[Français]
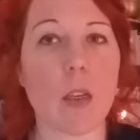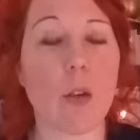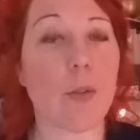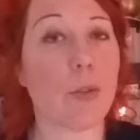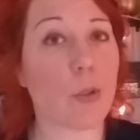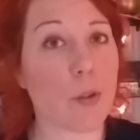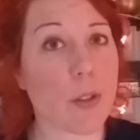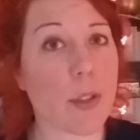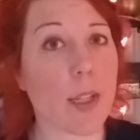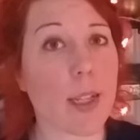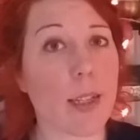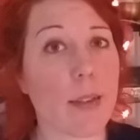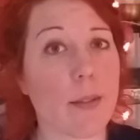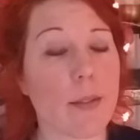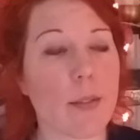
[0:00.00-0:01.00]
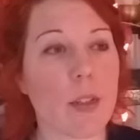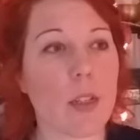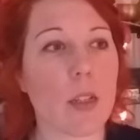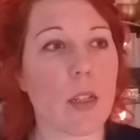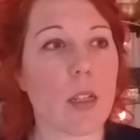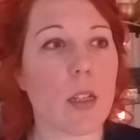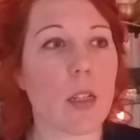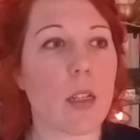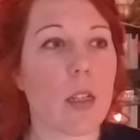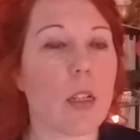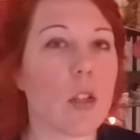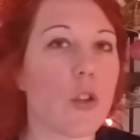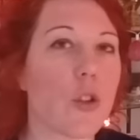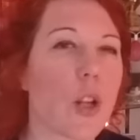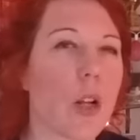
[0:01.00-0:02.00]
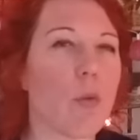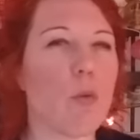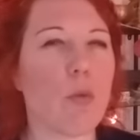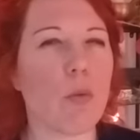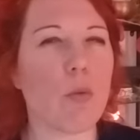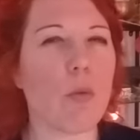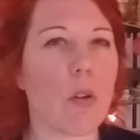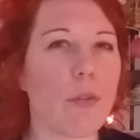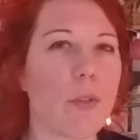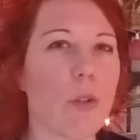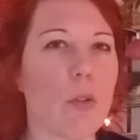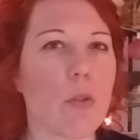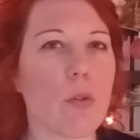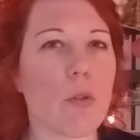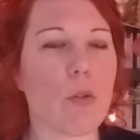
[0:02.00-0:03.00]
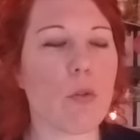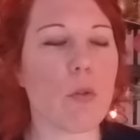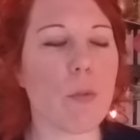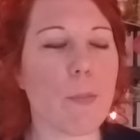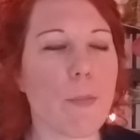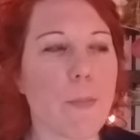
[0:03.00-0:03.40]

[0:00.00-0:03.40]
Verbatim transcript: frustrée, jalouse ou envieuse du coup.